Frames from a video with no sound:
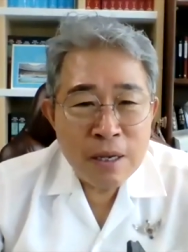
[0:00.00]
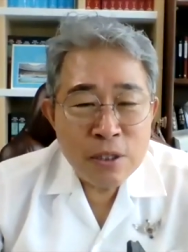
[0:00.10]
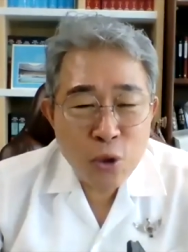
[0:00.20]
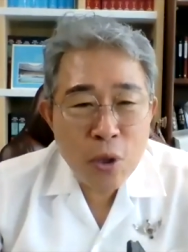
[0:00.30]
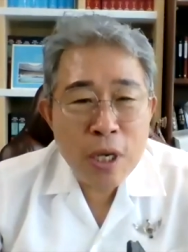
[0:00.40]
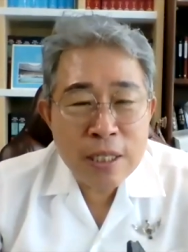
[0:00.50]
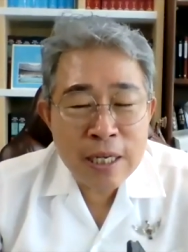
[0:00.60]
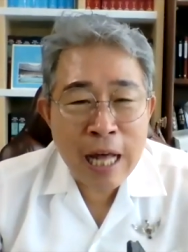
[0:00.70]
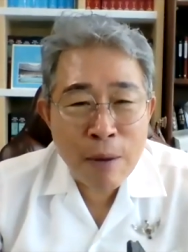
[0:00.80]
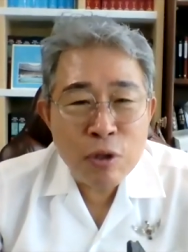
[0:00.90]

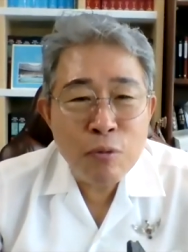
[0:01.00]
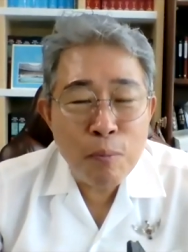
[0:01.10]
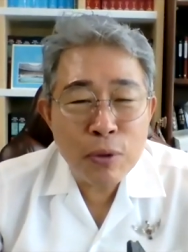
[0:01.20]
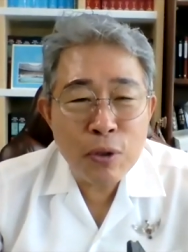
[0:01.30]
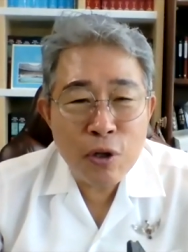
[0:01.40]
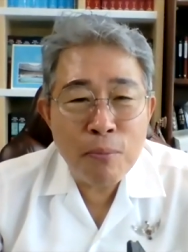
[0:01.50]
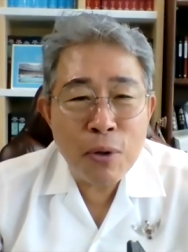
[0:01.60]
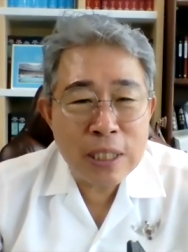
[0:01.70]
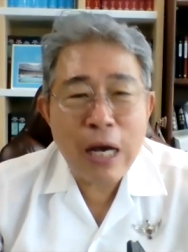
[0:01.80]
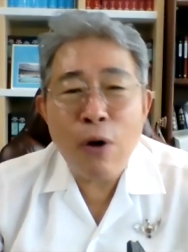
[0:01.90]
최소한 아무리 못 보더라도
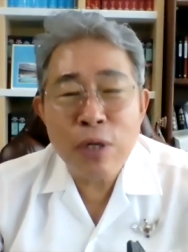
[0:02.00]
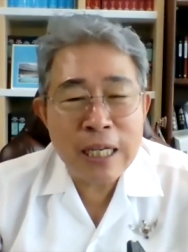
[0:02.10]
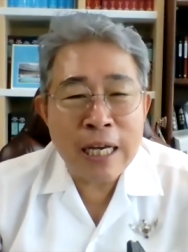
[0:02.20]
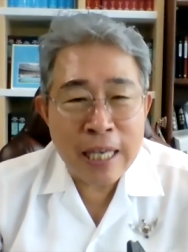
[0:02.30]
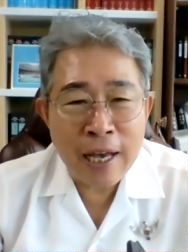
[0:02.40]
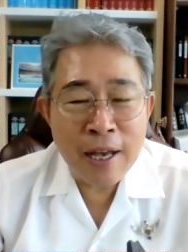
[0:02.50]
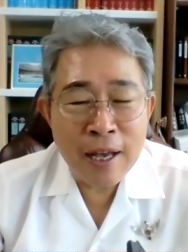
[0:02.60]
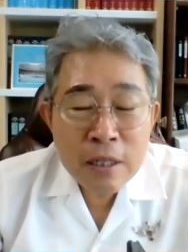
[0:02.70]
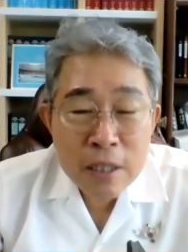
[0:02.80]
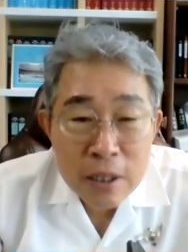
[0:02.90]
연봉이 4억 이상이야.
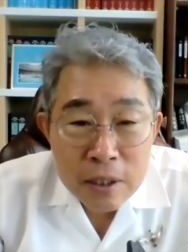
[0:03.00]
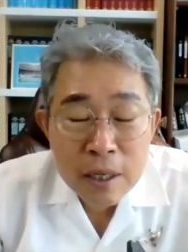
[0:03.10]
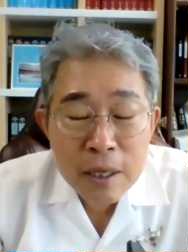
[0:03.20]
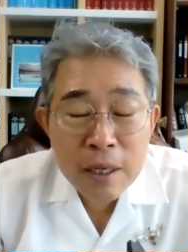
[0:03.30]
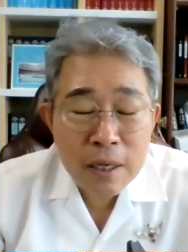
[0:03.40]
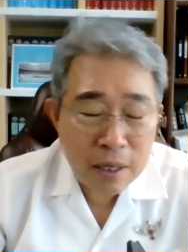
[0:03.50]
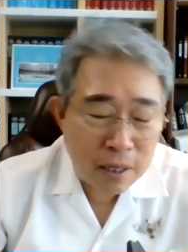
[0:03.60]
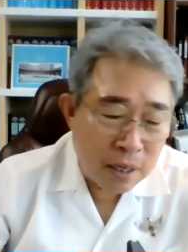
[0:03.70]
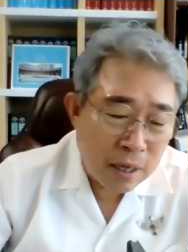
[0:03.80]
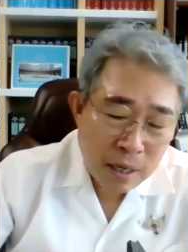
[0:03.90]

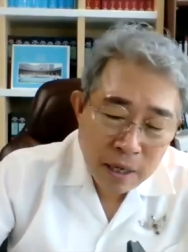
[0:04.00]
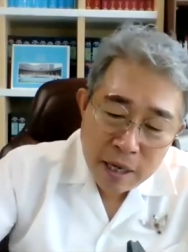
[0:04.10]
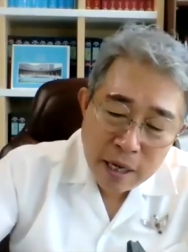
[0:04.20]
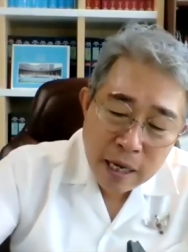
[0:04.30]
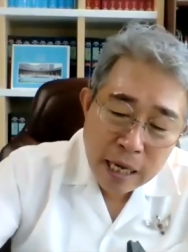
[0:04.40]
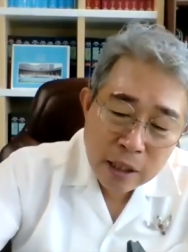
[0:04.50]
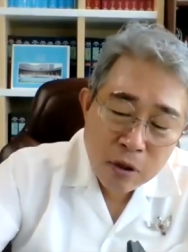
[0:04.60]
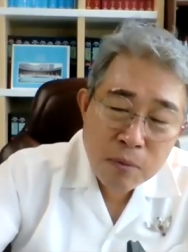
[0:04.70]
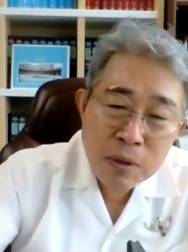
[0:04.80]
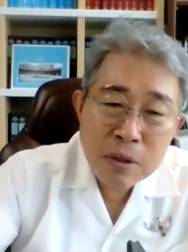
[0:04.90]
그렇게
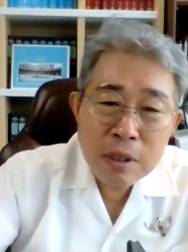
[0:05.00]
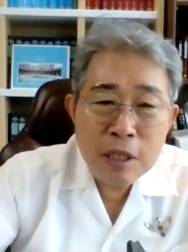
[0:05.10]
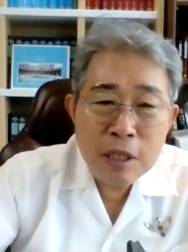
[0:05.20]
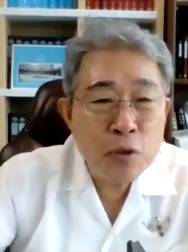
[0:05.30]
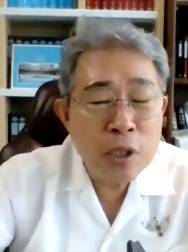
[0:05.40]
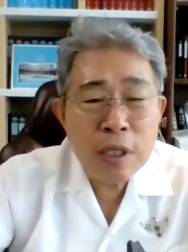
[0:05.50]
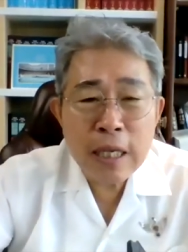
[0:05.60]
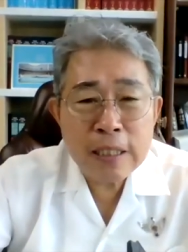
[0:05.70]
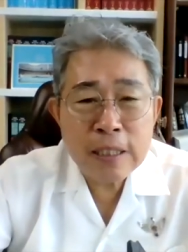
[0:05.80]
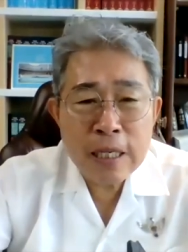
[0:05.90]
애터미는 입증이
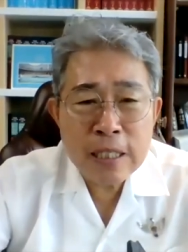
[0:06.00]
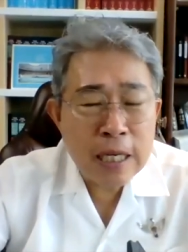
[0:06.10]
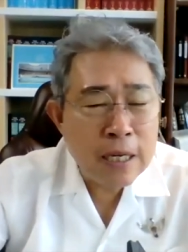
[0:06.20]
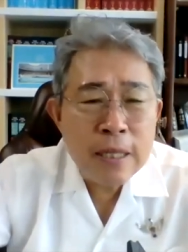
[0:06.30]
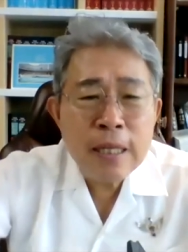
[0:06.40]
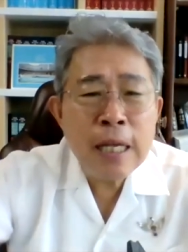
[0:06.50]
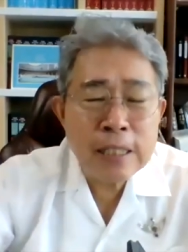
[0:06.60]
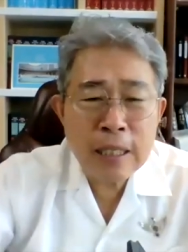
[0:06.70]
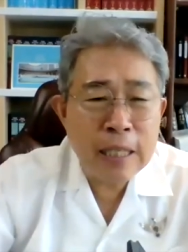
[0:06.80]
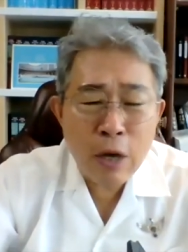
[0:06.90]
됐어요. 이제
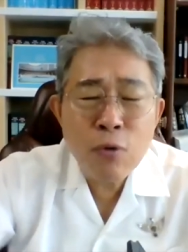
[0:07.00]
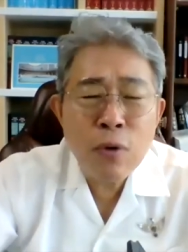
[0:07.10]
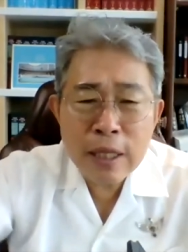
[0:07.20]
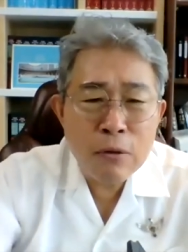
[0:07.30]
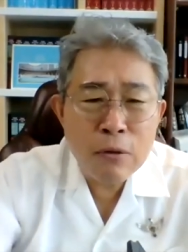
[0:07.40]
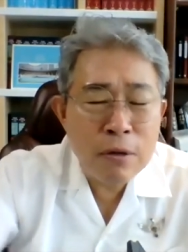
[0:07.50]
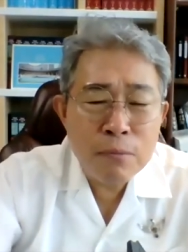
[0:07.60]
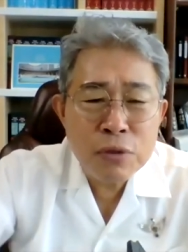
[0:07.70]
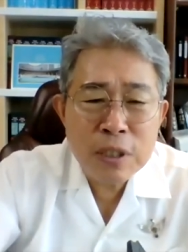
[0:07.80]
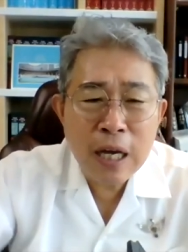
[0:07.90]
끝났어요. 되고 안 되고 그런
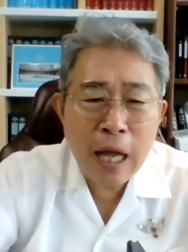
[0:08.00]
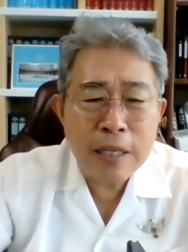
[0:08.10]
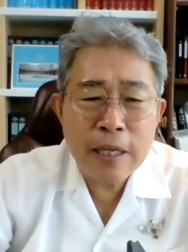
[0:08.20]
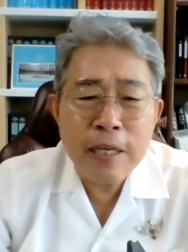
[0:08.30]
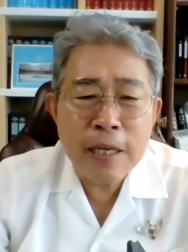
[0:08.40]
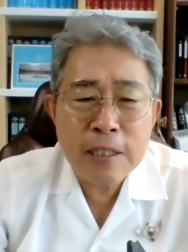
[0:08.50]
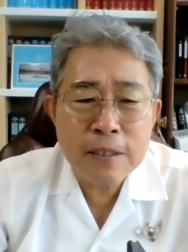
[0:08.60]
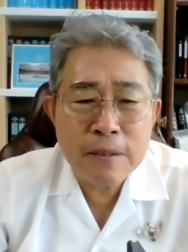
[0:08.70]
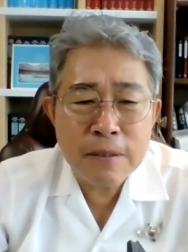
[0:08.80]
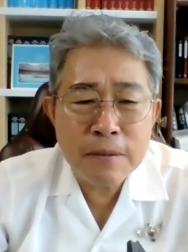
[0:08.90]
문제가 아니에요. 이게
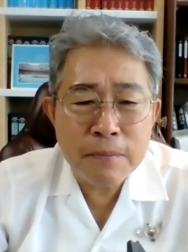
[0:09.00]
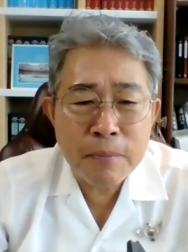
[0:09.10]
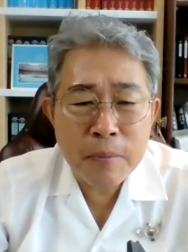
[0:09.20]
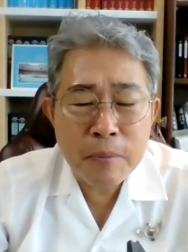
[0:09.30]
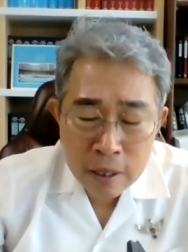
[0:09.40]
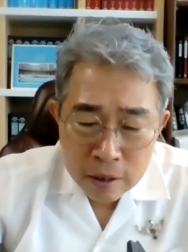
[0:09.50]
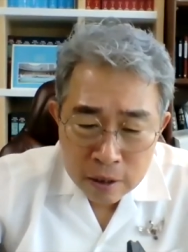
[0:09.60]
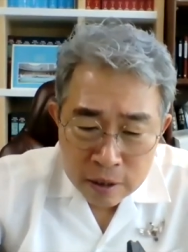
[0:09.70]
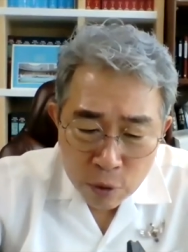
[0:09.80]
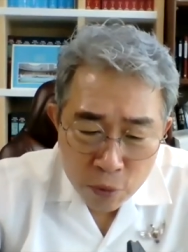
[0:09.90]
지금.
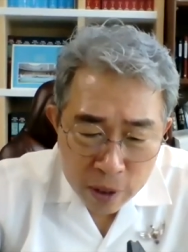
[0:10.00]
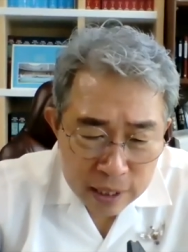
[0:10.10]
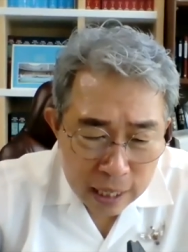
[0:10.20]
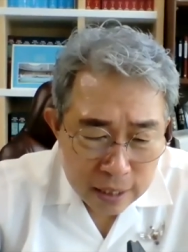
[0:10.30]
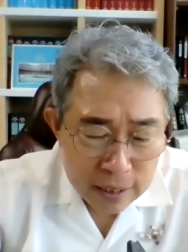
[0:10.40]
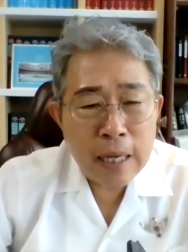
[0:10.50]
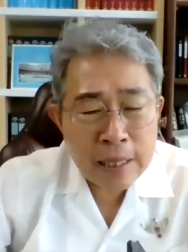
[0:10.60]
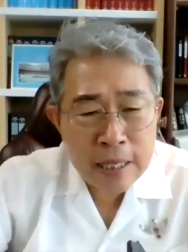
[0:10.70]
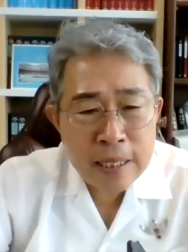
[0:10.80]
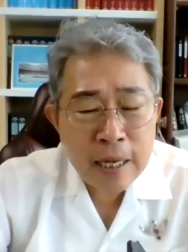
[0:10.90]
근데 왜 나는
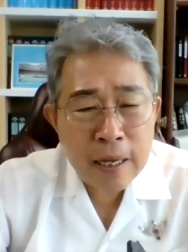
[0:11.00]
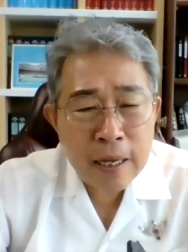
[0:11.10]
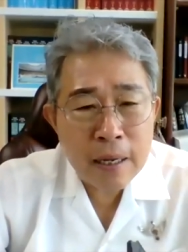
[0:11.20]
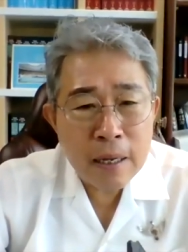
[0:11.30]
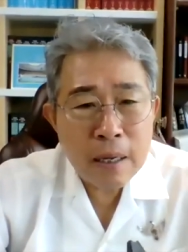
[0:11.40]
안 되냐?